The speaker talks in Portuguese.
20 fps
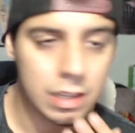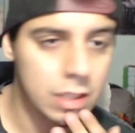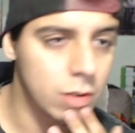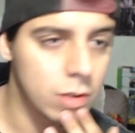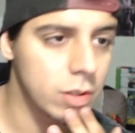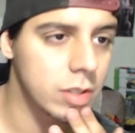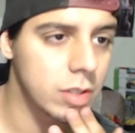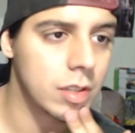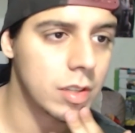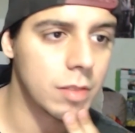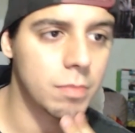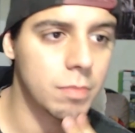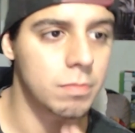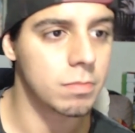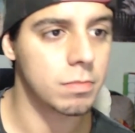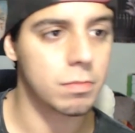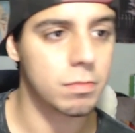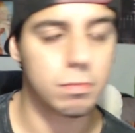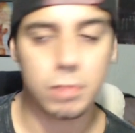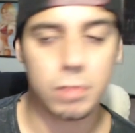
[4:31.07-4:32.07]
Então, assim,
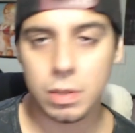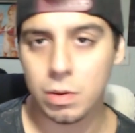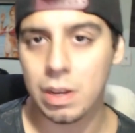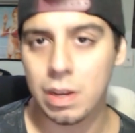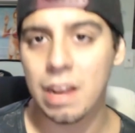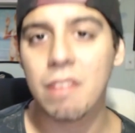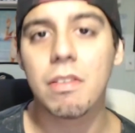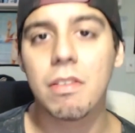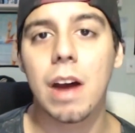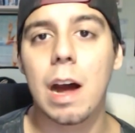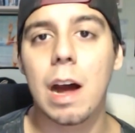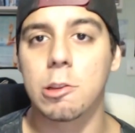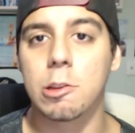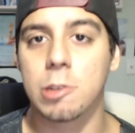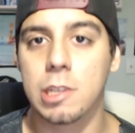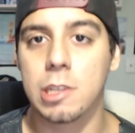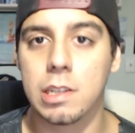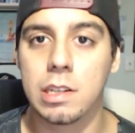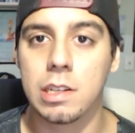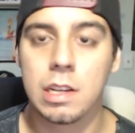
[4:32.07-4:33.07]
meio
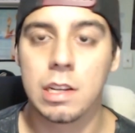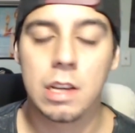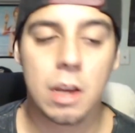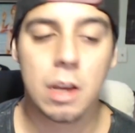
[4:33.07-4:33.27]
elevado, né?